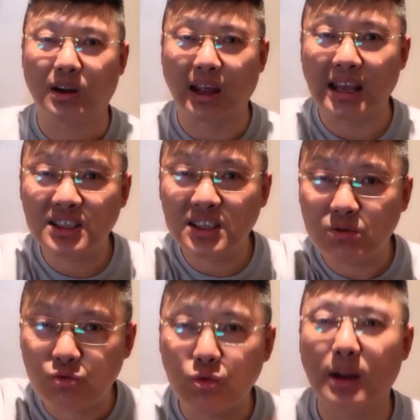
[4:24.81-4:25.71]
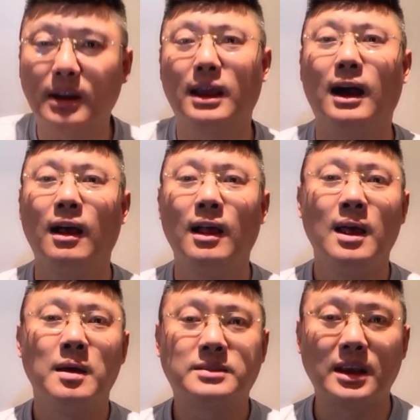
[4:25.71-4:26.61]
他连进屋的这个
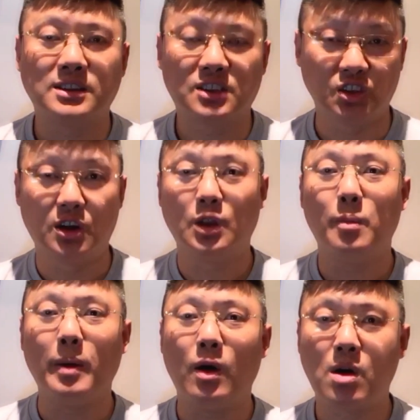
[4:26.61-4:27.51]
这个资格都没有。